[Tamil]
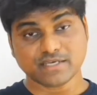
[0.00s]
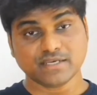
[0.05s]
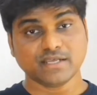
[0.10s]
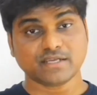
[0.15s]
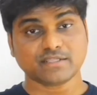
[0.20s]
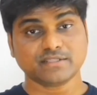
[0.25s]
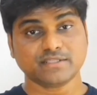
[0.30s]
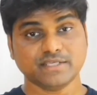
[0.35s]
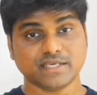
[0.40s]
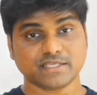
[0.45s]

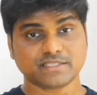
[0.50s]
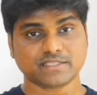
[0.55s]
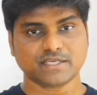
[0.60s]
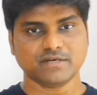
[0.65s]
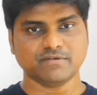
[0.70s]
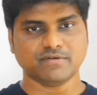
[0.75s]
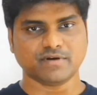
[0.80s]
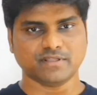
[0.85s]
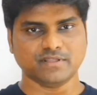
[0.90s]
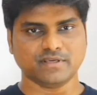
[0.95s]
சன்லேருந்து
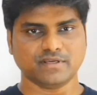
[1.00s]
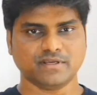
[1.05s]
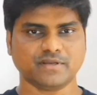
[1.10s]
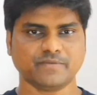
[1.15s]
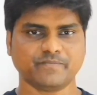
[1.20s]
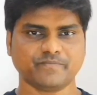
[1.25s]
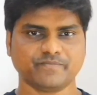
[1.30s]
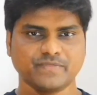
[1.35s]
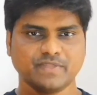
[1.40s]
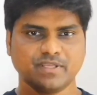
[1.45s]
எர்த்துக்கு வர்றதுக்கு
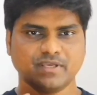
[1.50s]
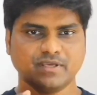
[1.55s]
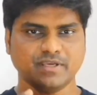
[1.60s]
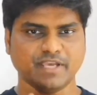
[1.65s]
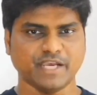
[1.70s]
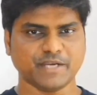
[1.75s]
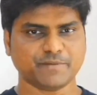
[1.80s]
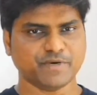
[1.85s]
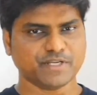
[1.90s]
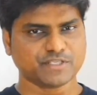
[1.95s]

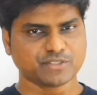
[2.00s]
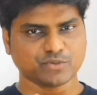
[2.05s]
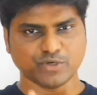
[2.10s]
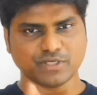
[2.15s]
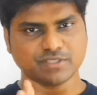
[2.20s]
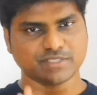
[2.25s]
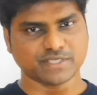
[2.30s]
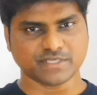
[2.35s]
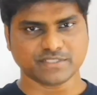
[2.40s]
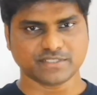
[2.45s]
எயிட் மினிட்ஸ்
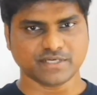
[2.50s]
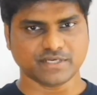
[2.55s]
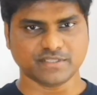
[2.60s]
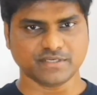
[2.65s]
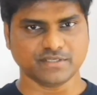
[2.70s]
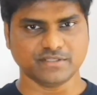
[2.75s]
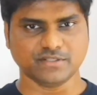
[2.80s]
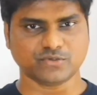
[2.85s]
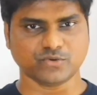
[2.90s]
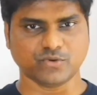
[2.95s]
டுவெண்ட்டி செகண்ட்ஸ்
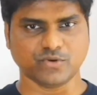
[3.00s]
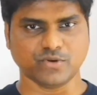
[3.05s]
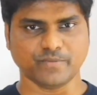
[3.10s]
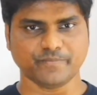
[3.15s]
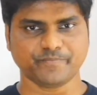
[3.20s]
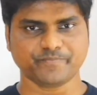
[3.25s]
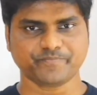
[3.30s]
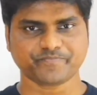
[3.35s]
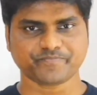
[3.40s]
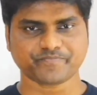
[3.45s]
எடுத்துக்குதுன்னு
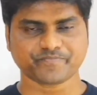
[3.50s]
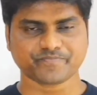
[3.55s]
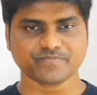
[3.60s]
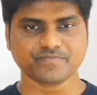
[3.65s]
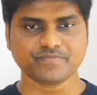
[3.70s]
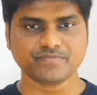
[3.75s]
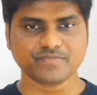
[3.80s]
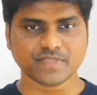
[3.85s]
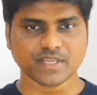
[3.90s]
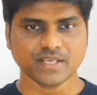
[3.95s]
சொன்னோம்
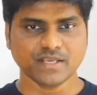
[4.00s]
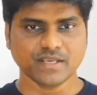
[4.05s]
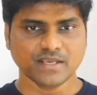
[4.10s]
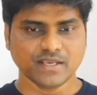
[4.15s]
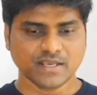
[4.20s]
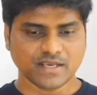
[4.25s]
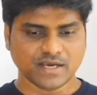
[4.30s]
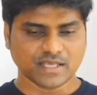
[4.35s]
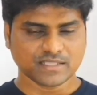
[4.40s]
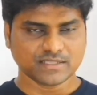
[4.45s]

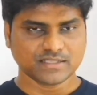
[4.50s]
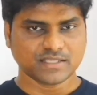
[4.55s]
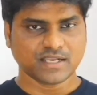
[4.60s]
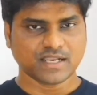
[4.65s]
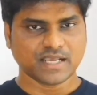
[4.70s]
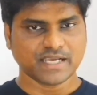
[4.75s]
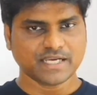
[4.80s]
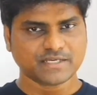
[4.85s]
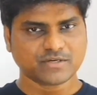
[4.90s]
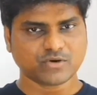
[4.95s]
அந்த
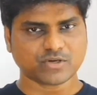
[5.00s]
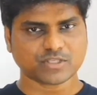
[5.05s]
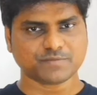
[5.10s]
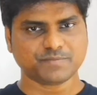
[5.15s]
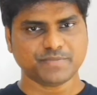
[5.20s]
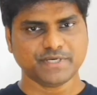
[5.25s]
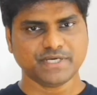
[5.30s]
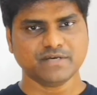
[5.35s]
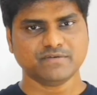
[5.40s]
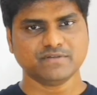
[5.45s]
லைட்டோட
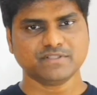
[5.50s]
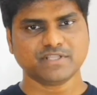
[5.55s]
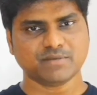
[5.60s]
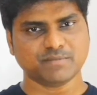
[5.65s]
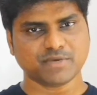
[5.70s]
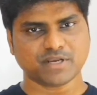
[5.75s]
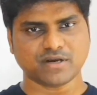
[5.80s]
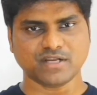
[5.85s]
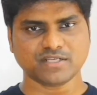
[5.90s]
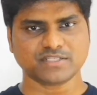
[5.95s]
ஸ்பீடை வந்து
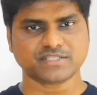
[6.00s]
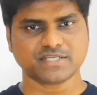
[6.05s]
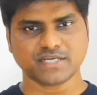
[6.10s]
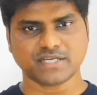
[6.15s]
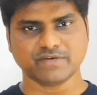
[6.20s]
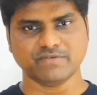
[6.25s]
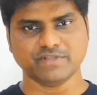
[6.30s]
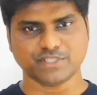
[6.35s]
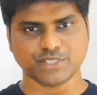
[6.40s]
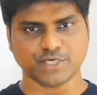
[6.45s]
நம்ம
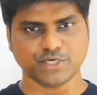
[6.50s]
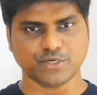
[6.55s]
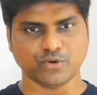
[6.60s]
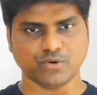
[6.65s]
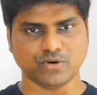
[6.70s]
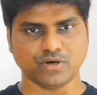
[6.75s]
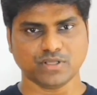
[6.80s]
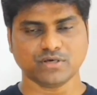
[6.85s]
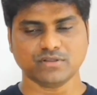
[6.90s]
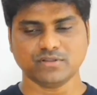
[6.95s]
கான்ஸ்டண்ட்டாக
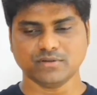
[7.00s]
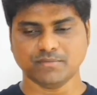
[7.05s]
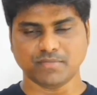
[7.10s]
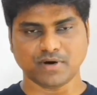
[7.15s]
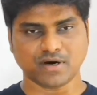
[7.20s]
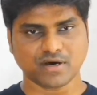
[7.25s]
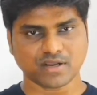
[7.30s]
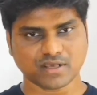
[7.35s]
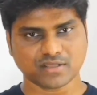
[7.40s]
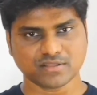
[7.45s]
வச்சுக்கிட்டோம் அதாவது
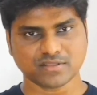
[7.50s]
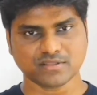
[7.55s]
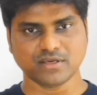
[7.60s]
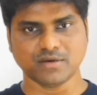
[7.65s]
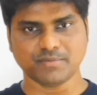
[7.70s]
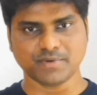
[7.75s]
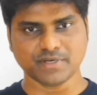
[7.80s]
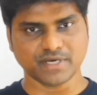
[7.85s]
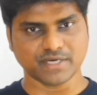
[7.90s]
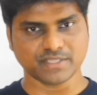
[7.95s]
மாறாதது
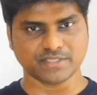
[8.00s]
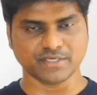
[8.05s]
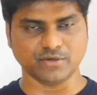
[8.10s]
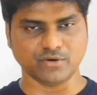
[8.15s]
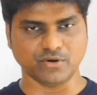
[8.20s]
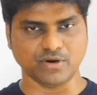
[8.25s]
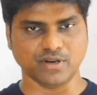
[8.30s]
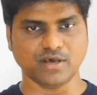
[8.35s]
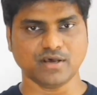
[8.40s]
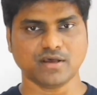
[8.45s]
அப்படின்னு
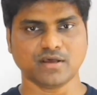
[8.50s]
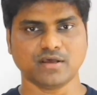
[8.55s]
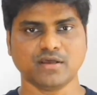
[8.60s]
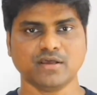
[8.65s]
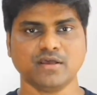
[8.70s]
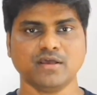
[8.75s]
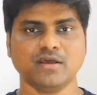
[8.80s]
எடுத்துக்கிட்டோம்னா